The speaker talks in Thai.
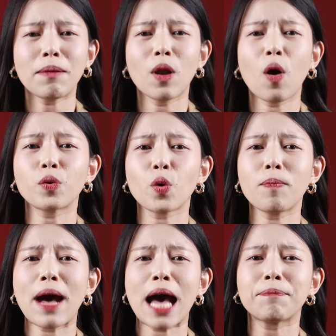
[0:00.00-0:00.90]
กับลงรู
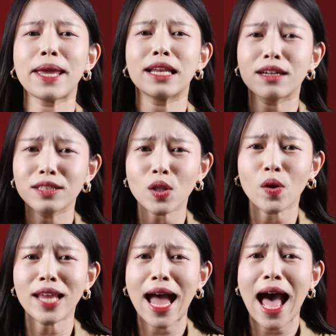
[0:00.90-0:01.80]
ปภาพปีนขึ้น
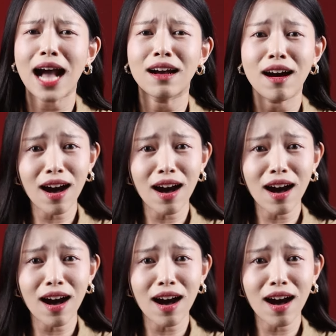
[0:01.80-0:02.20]
ต้นยาง